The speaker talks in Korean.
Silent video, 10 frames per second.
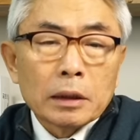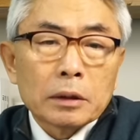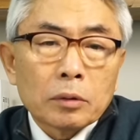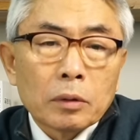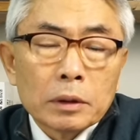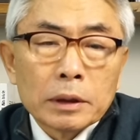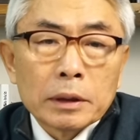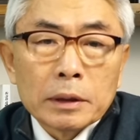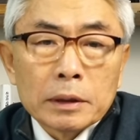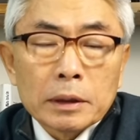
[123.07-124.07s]

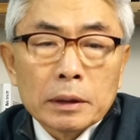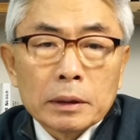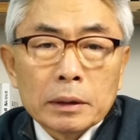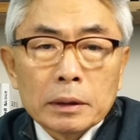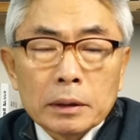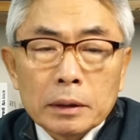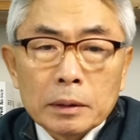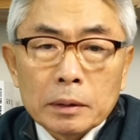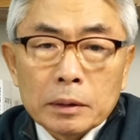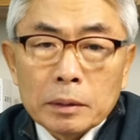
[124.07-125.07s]
끌어올리는 것은
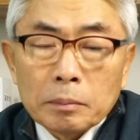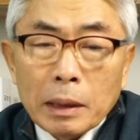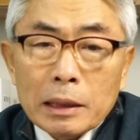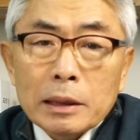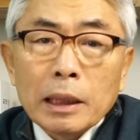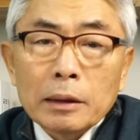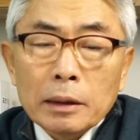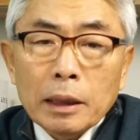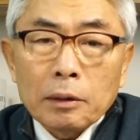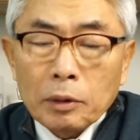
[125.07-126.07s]
그 맞지
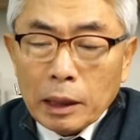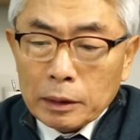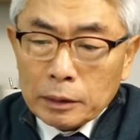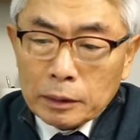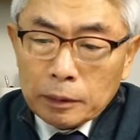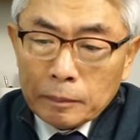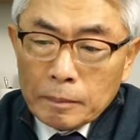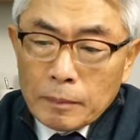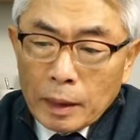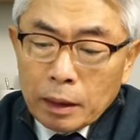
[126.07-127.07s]
않다고 하는
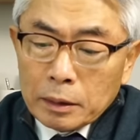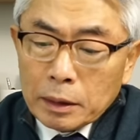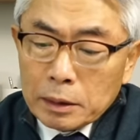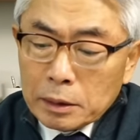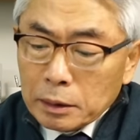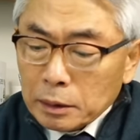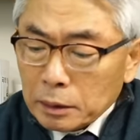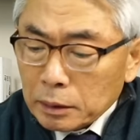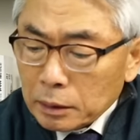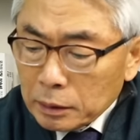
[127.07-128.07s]
그래서
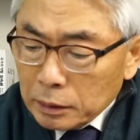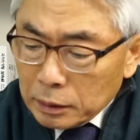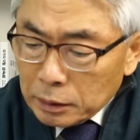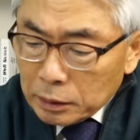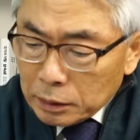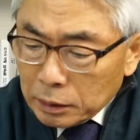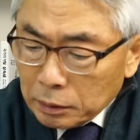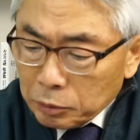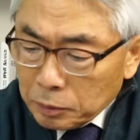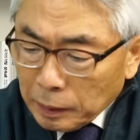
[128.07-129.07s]
어, 이
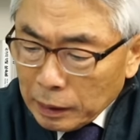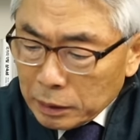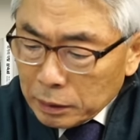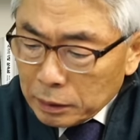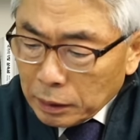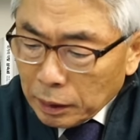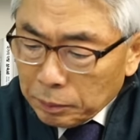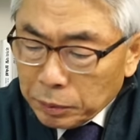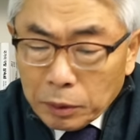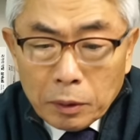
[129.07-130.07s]
서부발전
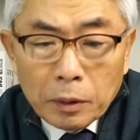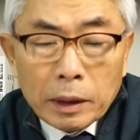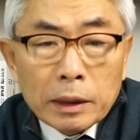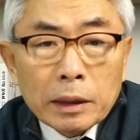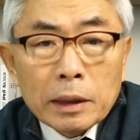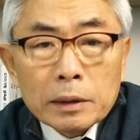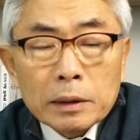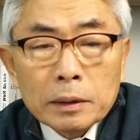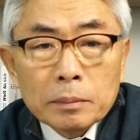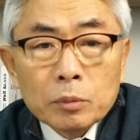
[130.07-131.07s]
대표에
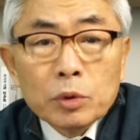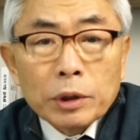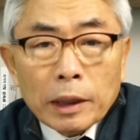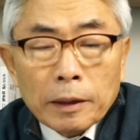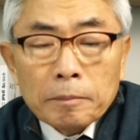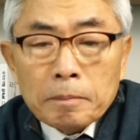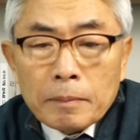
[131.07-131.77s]
대해서 무죄의